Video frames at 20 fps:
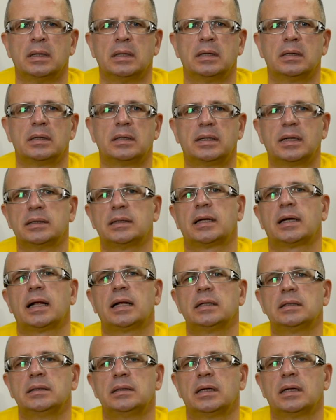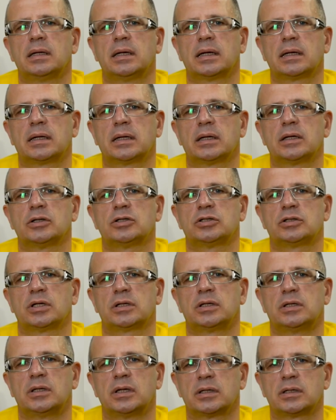y, generalnie lekarz,
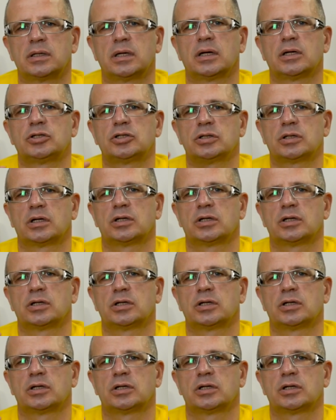taki jak ja, czy